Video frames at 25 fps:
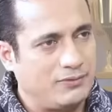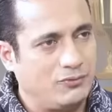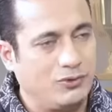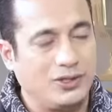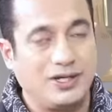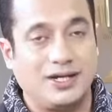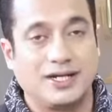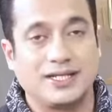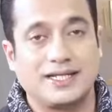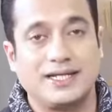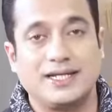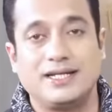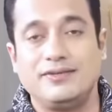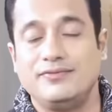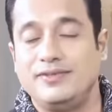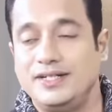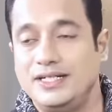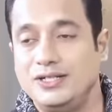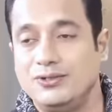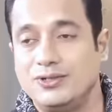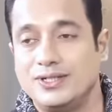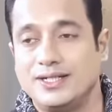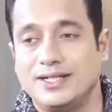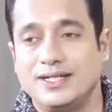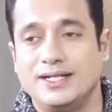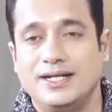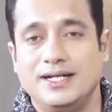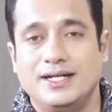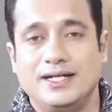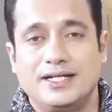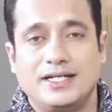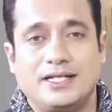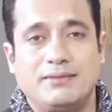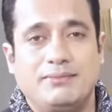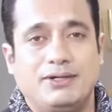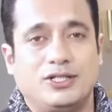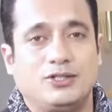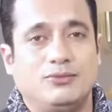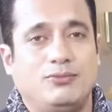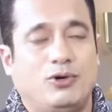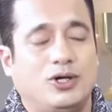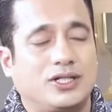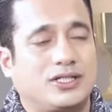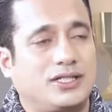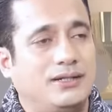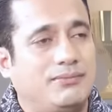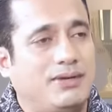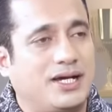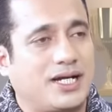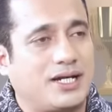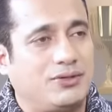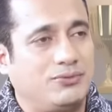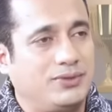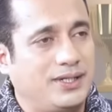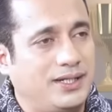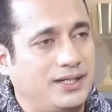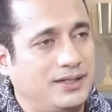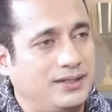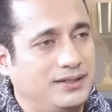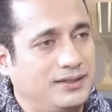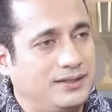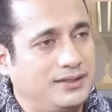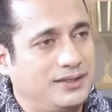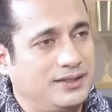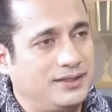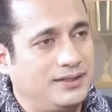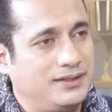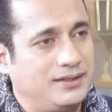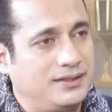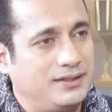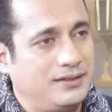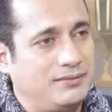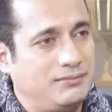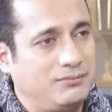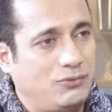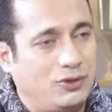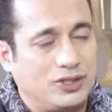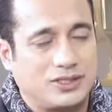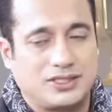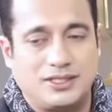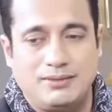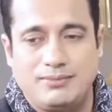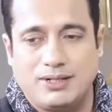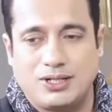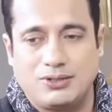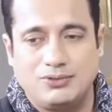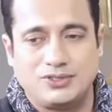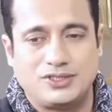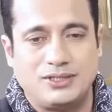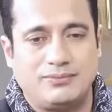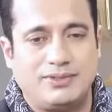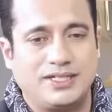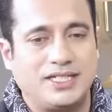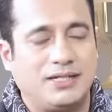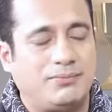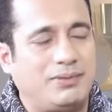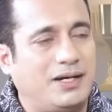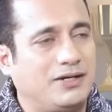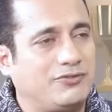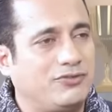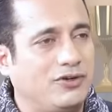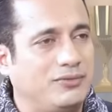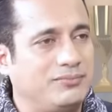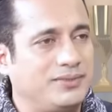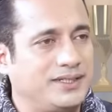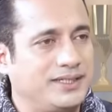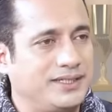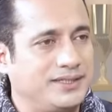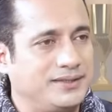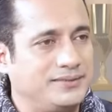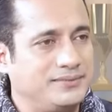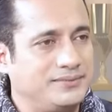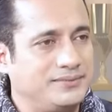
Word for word: वो लड़के की वीडियोज है कि मैं तो बहुत कमा रहा हूँ यार बहुत कमा रहा हूँ उससे बढ़िया प्लेटफॉर्म नहीं है